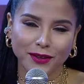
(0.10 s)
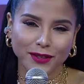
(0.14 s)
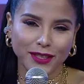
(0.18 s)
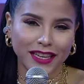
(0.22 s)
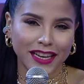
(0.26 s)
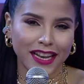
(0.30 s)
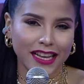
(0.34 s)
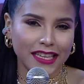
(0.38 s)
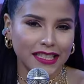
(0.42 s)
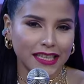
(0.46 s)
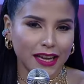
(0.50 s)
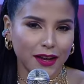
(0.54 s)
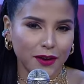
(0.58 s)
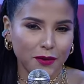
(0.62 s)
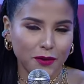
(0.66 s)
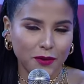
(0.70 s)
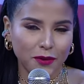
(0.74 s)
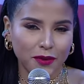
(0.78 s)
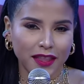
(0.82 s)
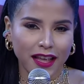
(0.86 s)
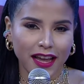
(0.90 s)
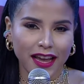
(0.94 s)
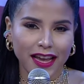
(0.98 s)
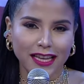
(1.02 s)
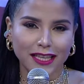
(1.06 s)
Y la
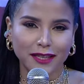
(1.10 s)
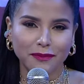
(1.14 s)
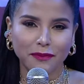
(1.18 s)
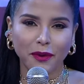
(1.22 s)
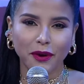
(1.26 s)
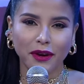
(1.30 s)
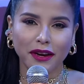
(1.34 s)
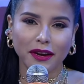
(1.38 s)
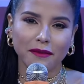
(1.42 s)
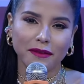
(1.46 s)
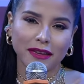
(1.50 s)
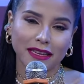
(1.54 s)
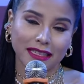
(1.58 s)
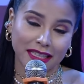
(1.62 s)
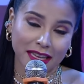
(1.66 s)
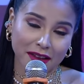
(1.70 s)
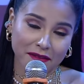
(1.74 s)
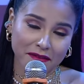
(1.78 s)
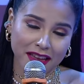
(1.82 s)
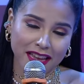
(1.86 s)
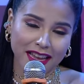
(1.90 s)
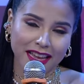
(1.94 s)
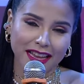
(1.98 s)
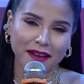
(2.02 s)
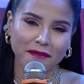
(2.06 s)
segunda es por
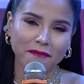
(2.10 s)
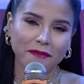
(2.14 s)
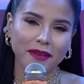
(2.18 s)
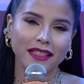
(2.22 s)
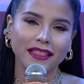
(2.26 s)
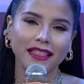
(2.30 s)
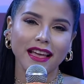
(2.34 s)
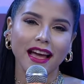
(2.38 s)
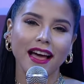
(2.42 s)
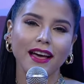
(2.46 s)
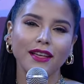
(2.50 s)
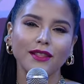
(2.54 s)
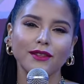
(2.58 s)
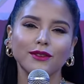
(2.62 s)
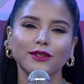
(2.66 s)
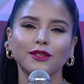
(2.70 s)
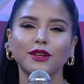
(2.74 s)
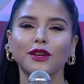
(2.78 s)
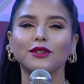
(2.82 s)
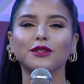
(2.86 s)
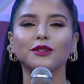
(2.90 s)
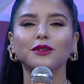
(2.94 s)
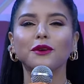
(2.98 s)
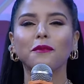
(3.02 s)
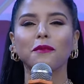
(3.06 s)
recibir invitados
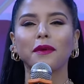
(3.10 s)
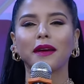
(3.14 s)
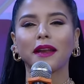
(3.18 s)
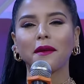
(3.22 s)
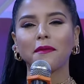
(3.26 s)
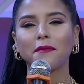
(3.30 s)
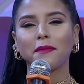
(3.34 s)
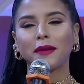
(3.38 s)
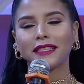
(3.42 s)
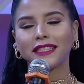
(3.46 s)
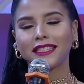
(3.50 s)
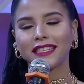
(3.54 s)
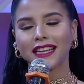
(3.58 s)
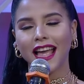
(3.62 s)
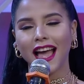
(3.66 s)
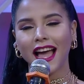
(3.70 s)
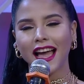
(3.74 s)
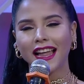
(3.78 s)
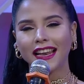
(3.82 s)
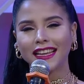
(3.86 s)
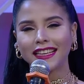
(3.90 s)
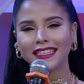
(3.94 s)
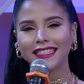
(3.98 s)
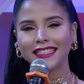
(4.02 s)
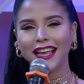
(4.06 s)
súper
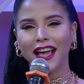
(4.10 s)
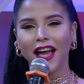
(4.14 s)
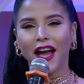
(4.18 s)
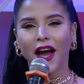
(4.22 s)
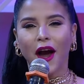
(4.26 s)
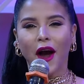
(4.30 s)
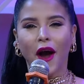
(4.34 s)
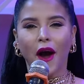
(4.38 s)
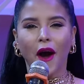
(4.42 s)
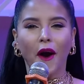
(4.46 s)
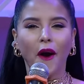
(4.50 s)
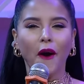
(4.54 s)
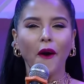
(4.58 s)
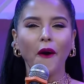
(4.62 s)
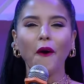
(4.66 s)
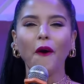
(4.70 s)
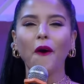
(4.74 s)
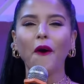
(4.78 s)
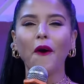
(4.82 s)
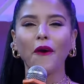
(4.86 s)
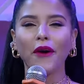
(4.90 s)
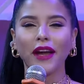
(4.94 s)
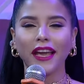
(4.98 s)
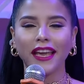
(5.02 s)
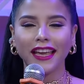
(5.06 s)
especiales. Mm.
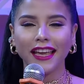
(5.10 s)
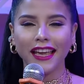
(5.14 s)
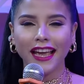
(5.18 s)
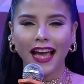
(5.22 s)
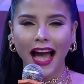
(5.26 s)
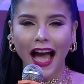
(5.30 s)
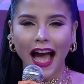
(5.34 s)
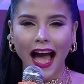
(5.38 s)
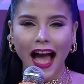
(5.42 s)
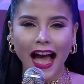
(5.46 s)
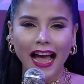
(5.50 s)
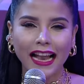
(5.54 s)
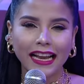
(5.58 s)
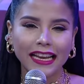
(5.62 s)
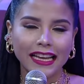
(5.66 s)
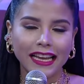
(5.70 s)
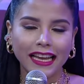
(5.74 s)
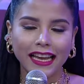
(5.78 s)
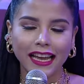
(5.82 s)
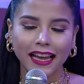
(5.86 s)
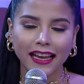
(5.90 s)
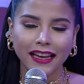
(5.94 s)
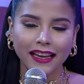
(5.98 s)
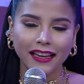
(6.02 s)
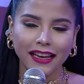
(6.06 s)
Hoy
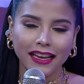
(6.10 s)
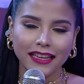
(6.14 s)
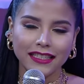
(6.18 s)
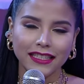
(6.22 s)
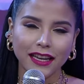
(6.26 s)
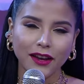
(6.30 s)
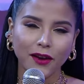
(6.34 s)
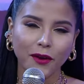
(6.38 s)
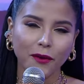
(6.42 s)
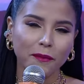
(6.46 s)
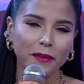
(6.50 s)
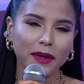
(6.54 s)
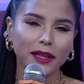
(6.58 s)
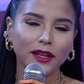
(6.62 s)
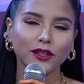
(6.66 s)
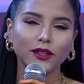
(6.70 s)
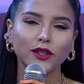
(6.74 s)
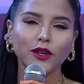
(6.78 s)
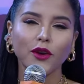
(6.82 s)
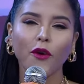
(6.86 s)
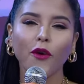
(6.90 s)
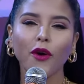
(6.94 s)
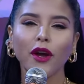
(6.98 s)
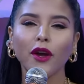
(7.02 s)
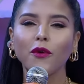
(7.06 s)
alguien que se
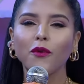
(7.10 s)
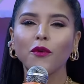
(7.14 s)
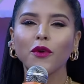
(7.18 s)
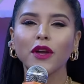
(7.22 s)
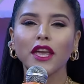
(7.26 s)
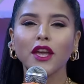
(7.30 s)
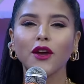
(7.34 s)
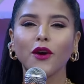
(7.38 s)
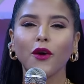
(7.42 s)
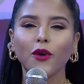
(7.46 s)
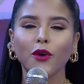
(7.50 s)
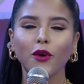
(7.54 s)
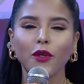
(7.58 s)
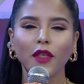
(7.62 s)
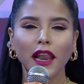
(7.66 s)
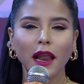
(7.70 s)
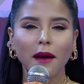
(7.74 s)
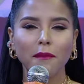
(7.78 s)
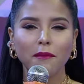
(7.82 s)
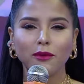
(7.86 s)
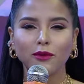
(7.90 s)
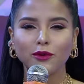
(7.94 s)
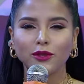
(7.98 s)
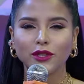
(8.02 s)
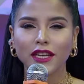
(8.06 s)
convirtió en un ícono de la
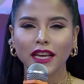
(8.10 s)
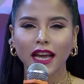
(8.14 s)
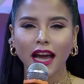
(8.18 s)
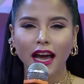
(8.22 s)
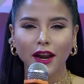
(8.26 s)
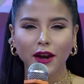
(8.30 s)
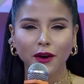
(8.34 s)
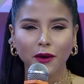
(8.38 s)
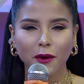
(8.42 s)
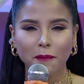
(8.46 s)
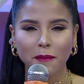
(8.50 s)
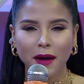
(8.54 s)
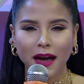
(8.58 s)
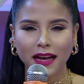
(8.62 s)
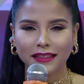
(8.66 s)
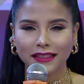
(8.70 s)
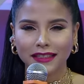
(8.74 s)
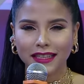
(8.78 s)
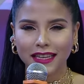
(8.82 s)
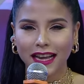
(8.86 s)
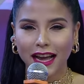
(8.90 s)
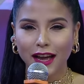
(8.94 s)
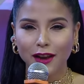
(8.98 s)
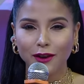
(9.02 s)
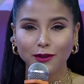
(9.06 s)
música
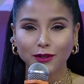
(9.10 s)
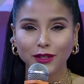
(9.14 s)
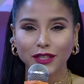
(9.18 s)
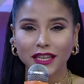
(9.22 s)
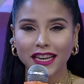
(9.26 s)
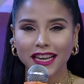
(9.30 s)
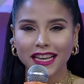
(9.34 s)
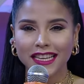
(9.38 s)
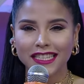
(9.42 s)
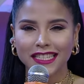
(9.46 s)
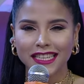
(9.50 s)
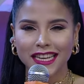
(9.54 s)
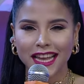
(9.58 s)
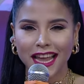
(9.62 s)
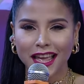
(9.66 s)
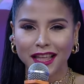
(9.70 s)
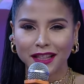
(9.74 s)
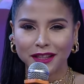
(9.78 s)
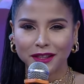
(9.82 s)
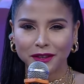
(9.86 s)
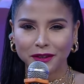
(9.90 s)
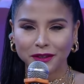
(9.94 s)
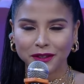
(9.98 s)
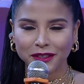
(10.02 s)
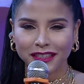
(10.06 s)
romántica, lo sigue
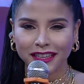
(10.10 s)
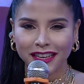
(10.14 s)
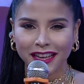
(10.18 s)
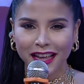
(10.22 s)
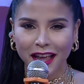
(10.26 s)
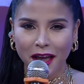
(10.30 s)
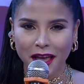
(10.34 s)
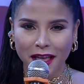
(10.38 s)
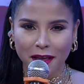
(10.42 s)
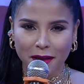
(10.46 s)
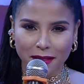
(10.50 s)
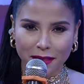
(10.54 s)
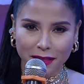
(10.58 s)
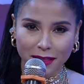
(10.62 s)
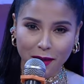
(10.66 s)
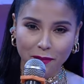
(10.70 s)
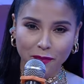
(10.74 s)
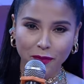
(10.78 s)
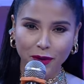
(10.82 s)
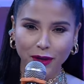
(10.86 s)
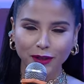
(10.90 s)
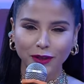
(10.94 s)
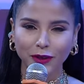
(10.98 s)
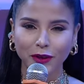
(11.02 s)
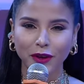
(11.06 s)
siendo. De
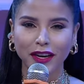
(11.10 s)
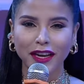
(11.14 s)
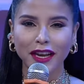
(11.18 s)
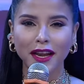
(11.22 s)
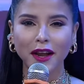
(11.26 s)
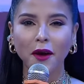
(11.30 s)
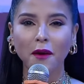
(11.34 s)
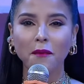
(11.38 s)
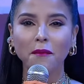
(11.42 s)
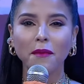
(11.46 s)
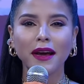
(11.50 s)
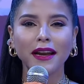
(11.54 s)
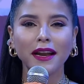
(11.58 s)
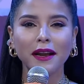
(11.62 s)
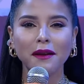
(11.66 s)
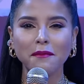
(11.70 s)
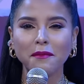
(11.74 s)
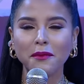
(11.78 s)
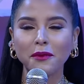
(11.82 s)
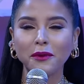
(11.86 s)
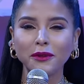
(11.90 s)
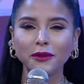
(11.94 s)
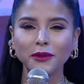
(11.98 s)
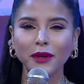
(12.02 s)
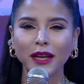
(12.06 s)
Puerto Rico para el
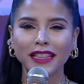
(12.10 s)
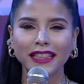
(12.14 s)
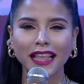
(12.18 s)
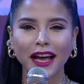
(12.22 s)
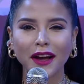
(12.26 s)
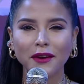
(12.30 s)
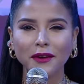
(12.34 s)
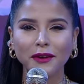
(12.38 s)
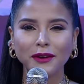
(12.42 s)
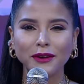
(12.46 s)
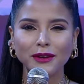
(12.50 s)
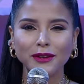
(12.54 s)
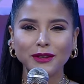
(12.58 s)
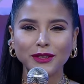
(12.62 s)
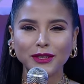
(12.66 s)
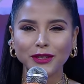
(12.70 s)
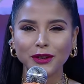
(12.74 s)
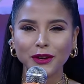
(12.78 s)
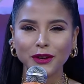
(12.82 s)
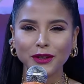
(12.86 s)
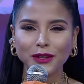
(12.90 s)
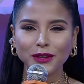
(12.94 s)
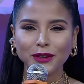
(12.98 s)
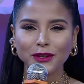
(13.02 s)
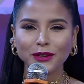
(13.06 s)
mundo está con
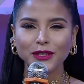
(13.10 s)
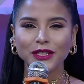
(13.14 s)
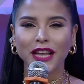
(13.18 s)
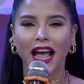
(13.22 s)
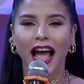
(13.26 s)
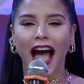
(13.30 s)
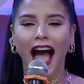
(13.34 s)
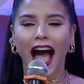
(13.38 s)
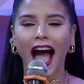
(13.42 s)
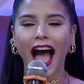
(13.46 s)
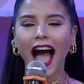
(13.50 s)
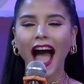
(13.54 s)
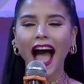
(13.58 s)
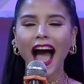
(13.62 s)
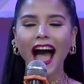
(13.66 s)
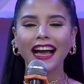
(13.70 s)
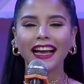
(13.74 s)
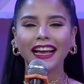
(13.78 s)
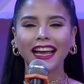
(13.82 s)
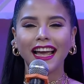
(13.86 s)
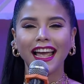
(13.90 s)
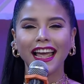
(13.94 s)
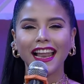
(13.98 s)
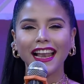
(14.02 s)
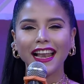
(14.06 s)
nosotros
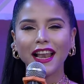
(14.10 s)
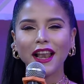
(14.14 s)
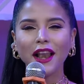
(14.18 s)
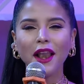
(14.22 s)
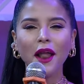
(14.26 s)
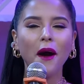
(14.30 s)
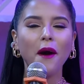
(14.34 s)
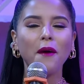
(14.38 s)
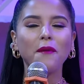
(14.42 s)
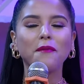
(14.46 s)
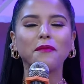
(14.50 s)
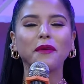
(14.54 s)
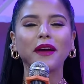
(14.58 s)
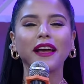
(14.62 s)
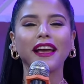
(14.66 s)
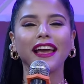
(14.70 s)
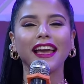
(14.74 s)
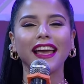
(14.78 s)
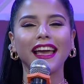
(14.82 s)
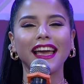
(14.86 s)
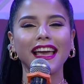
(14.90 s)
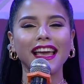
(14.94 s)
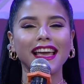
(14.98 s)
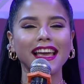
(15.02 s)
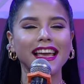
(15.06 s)
Ángel
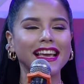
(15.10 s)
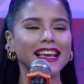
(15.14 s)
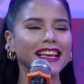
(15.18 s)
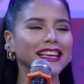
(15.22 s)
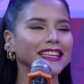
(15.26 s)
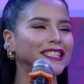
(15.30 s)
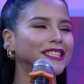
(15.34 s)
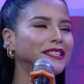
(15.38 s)
López.